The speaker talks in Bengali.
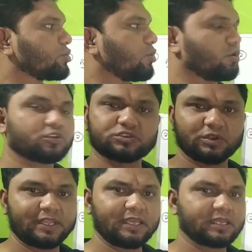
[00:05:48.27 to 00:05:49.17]
খরচ
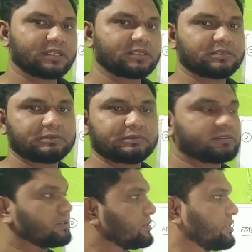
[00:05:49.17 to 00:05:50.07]
হলে
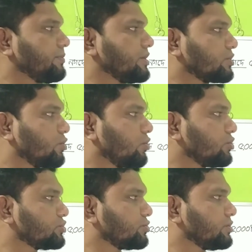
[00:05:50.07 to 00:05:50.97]
ডেবিট
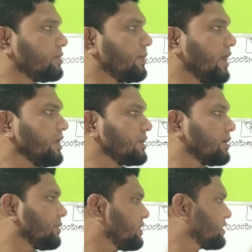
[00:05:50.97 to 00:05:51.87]
খরচ ক্ষতি ব্যয়
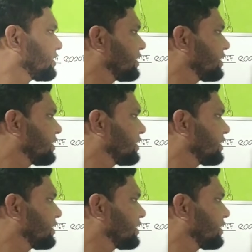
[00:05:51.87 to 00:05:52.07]
ডেবিট